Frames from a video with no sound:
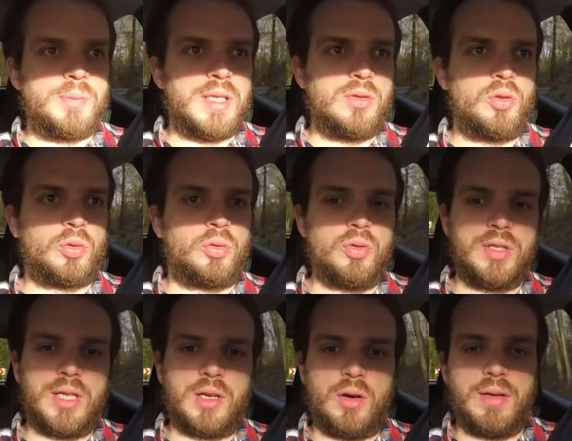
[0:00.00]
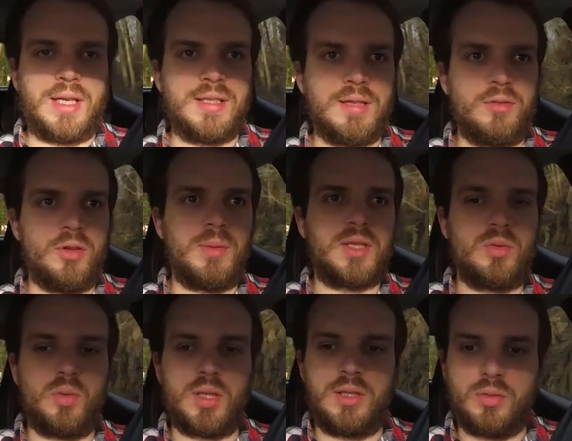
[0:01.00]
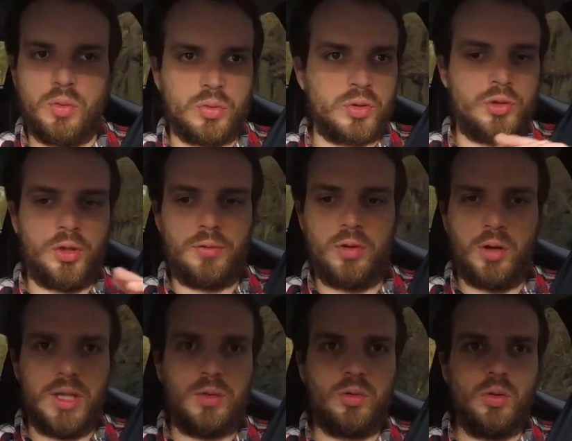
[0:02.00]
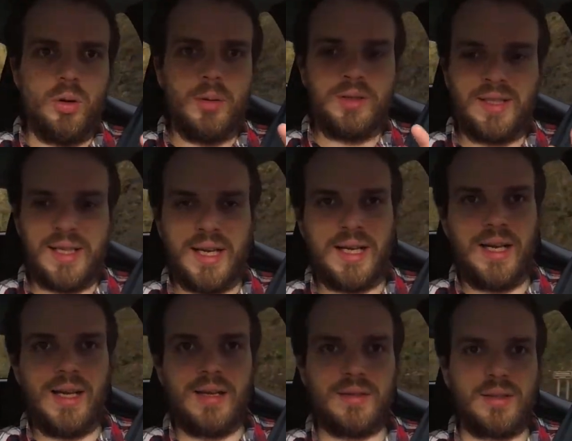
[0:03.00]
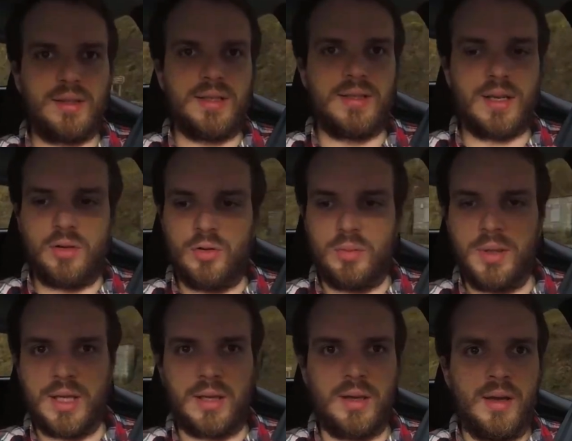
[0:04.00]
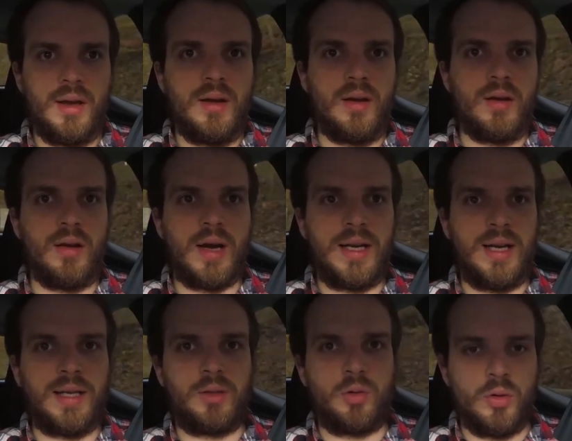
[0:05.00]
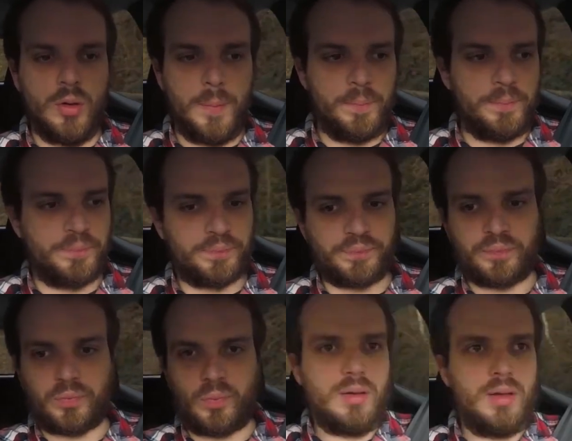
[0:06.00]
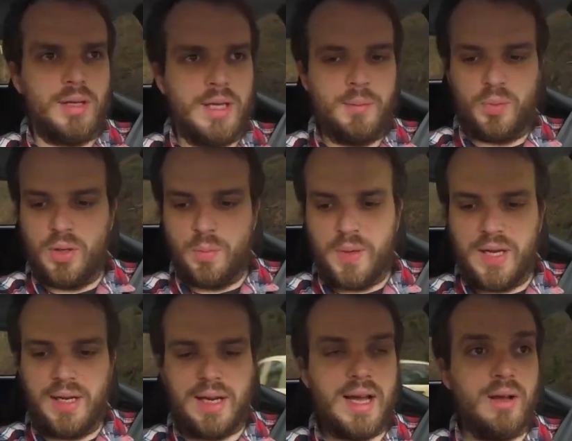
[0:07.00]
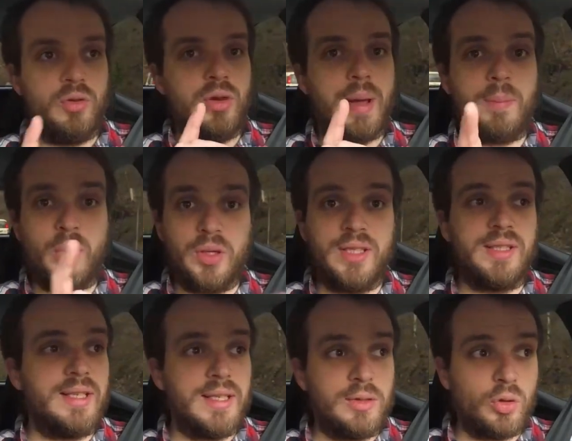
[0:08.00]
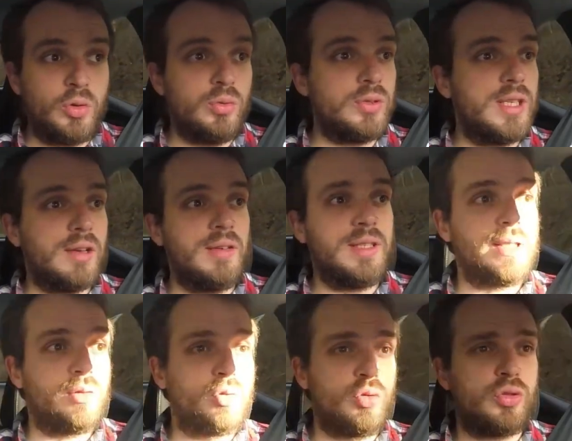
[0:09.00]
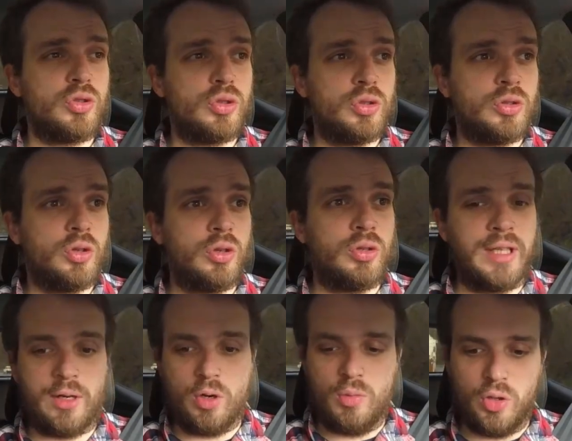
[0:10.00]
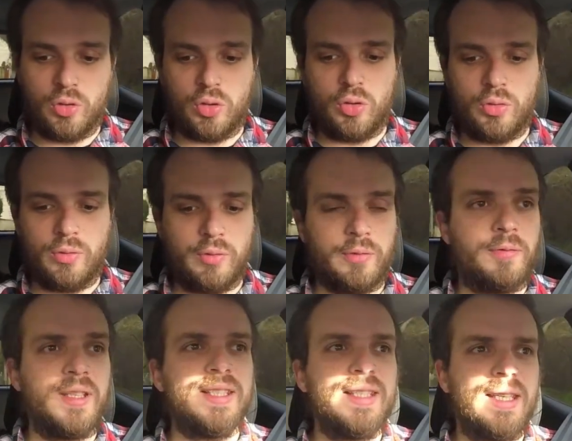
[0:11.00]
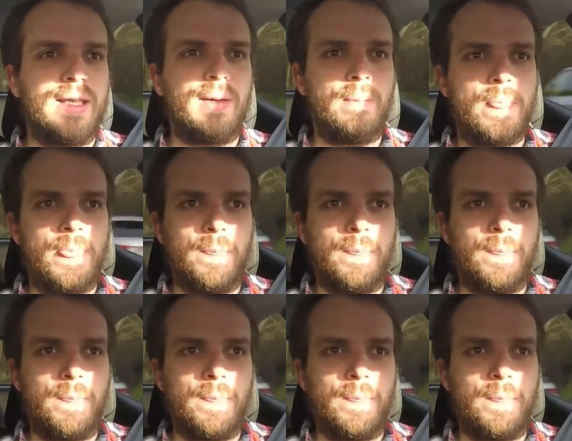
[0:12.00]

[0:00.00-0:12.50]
comme ça sur deux écrans avec les informations qui sont sans fioritures, très claires, c'est très ergonomique euh, à la lecture. Et puis Opel a eu la bonne idée de conserver des touches, des commandes physiques